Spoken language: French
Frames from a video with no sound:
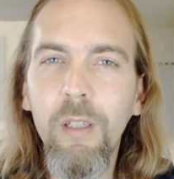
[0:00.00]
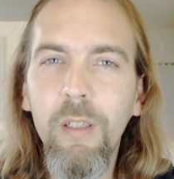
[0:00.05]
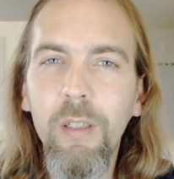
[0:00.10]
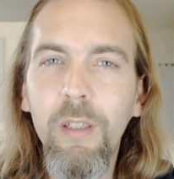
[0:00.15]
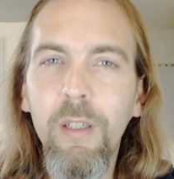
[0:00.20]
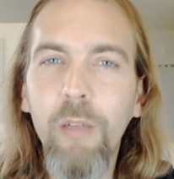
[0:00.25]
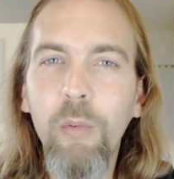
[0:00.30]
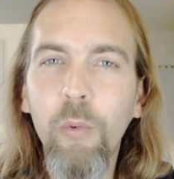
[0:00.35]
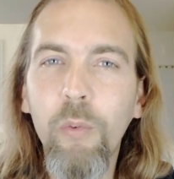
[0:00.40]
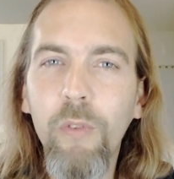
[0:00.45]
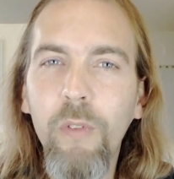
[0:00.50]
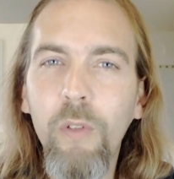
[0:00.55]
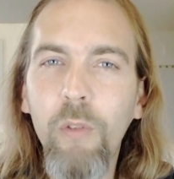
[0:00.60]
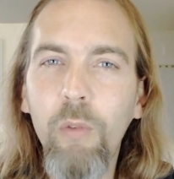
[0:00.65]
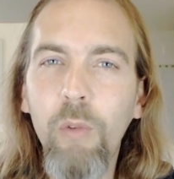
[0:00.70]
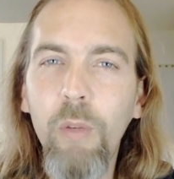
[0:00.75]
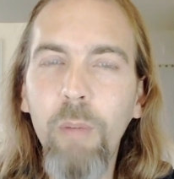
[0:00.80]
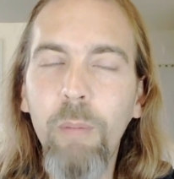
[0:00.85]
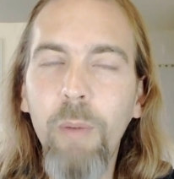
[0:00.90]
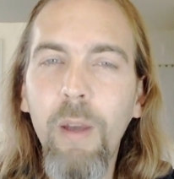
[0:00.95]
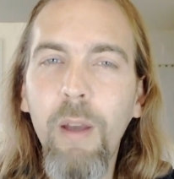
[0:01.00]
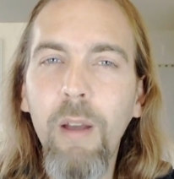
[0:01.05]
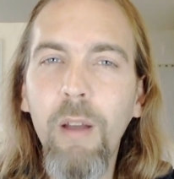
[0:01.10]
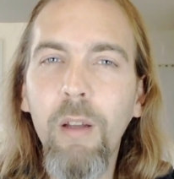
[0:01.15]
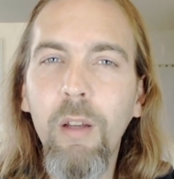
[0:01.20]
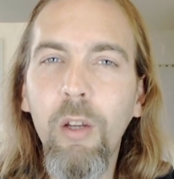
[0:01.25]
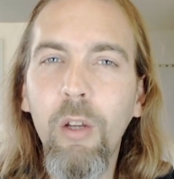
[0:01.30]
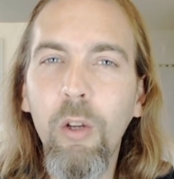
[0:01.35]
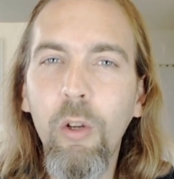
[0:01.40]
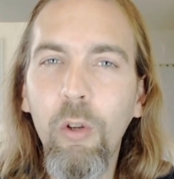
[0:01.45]
qui est constitué
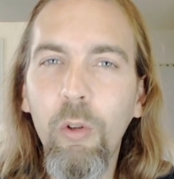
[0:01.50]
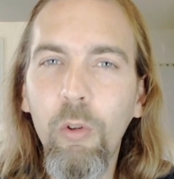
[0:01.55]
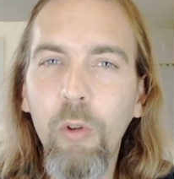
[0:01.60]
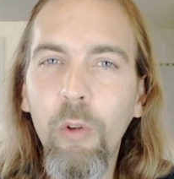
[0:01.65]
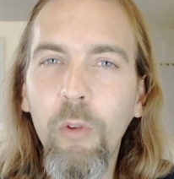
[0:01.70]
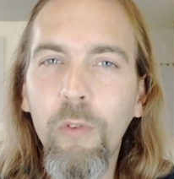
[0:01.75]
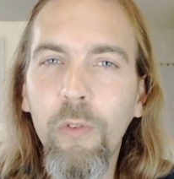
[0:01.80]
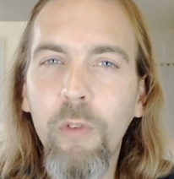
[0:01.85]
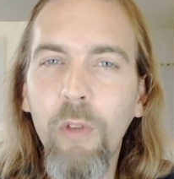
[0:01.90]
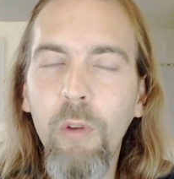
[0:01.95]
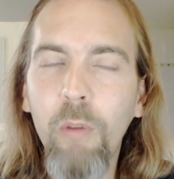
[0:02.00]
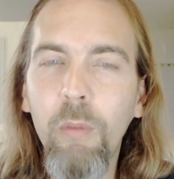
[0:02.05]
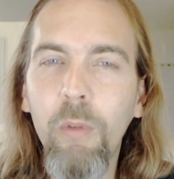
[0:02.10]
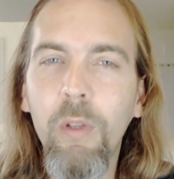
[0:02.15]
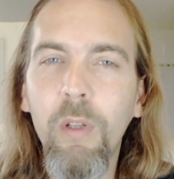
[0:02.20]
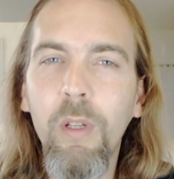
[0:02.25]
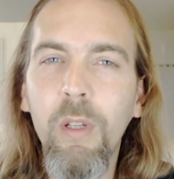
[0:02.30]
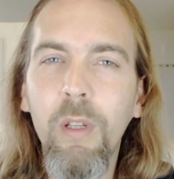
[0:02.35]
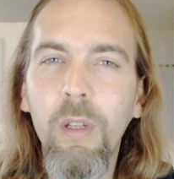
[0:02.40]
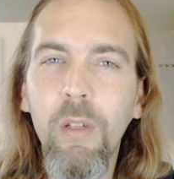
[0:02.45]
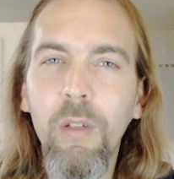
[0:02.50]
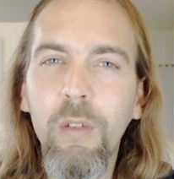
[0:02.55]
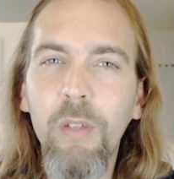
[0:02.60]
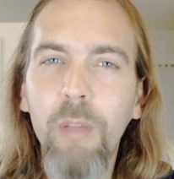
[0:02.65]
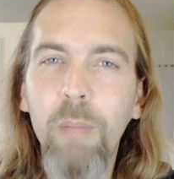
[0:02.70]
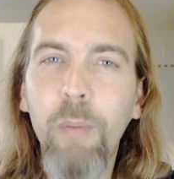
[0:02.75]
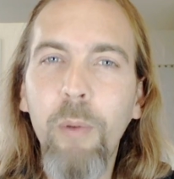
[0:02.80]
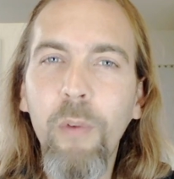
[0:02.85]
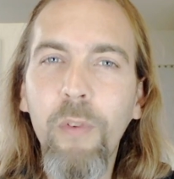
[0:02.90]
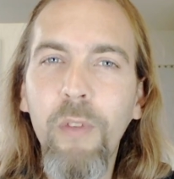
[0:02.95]
par l'ensemble
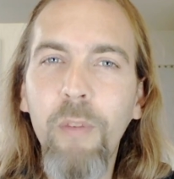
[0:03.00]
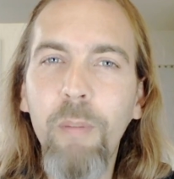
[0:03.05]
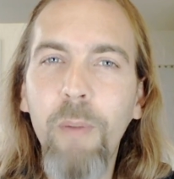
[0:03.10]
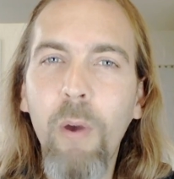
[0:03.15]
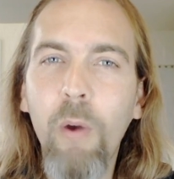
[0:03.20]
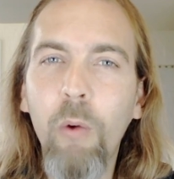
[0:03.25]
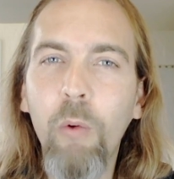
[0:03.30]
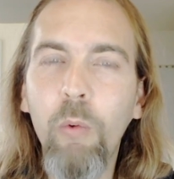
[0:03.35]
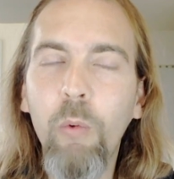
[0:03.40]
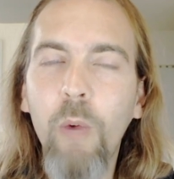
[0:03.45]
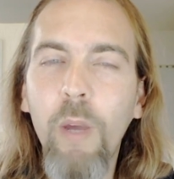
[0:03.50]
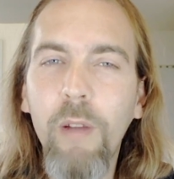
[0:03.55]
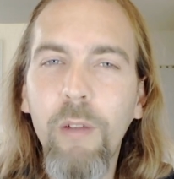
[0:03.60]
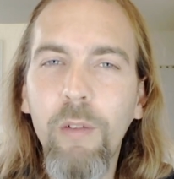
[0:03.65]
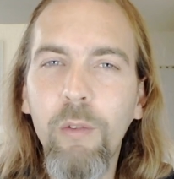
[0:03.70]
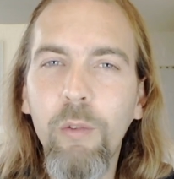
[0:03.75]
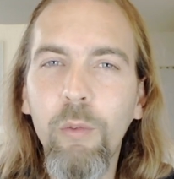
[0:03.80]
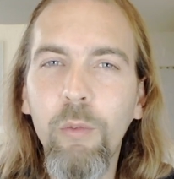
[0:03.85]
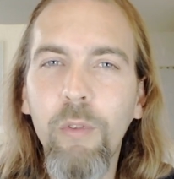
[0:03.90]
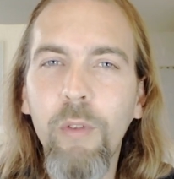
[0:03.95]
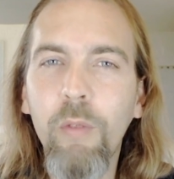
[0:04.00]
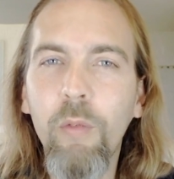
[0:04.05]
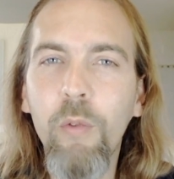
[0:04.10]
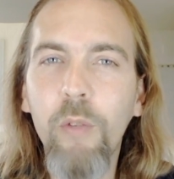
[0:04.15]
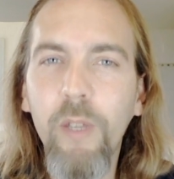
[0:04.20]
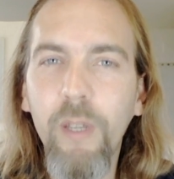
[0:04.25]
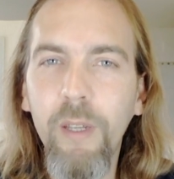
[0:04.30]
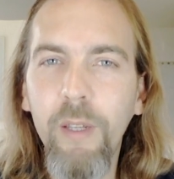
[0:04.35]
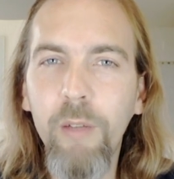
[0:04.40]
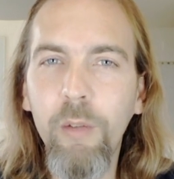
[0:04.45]
des pensées, paroles ou actes que nous avons
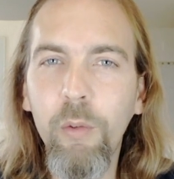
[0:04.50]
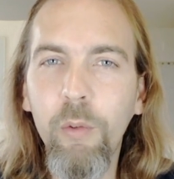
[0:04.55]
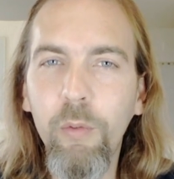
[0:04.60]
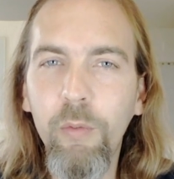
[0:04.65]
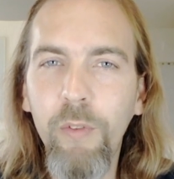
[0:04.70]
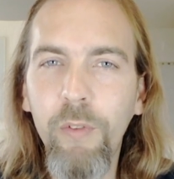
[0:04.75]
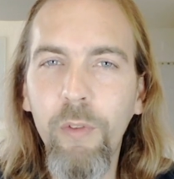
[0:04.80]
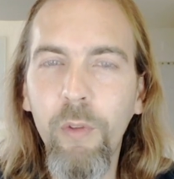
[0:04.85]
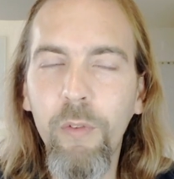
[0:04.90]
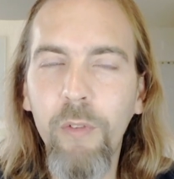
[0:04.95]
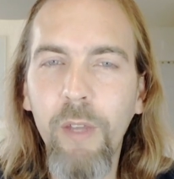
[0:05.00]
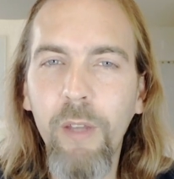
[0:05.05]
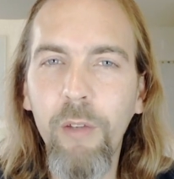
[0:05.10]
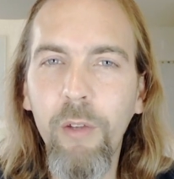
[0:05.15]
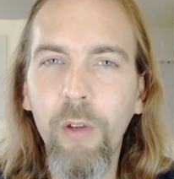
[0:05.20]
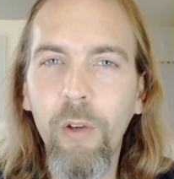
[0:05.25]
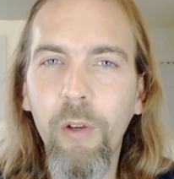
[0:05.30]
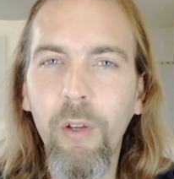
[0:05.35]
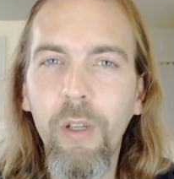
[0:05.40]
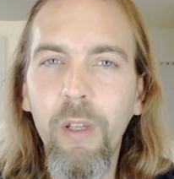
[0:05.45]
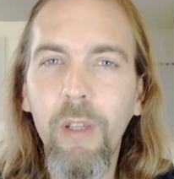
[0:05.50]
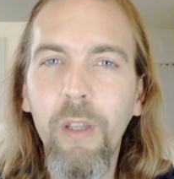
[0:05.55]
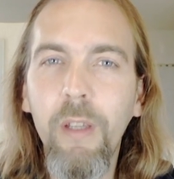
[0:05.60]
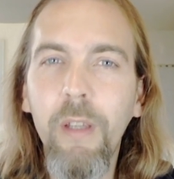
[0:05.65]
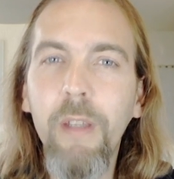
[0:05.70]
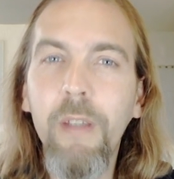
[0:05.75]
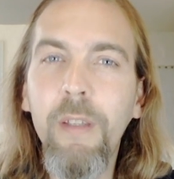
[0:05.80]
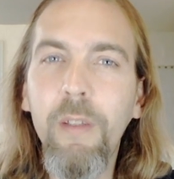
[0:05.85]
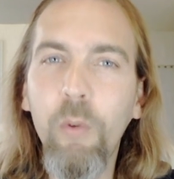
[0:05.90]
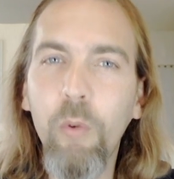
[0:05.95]
créés dans nos vies antérieures
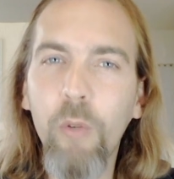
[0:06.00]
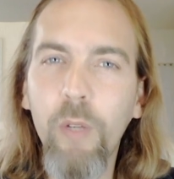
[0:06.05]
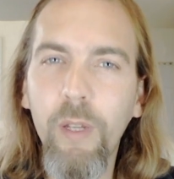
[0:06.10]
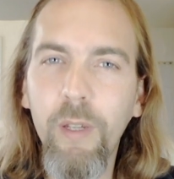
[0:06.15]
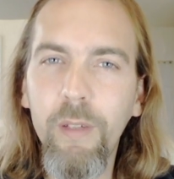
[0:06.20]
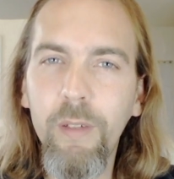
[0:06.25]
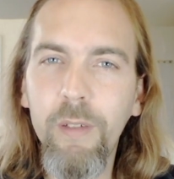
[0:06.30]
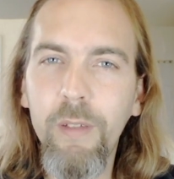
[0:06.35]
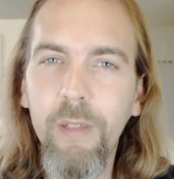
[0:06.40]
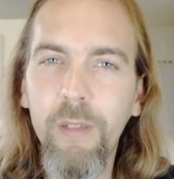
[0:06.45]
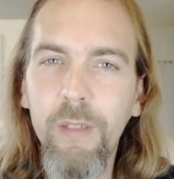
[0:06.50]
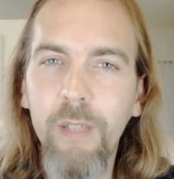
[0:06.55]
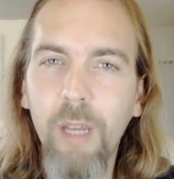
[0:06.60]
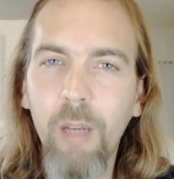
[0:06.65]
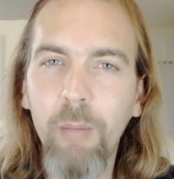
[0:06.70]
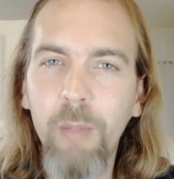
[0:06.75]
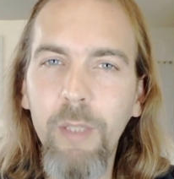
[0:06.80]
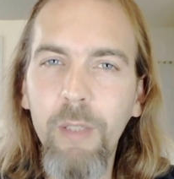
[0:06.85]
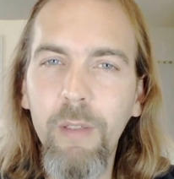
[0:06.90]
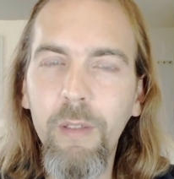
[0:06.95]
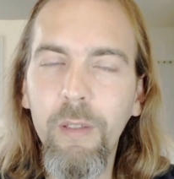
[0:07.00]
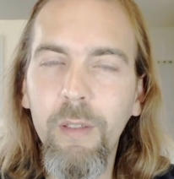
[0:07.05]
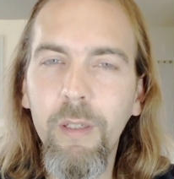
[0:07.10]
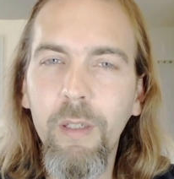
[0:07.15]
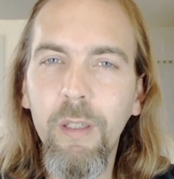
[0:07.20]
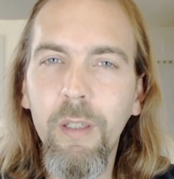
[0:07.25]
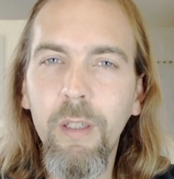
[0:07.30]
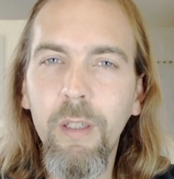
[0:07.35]
et qui ont créé des dettes karmiques.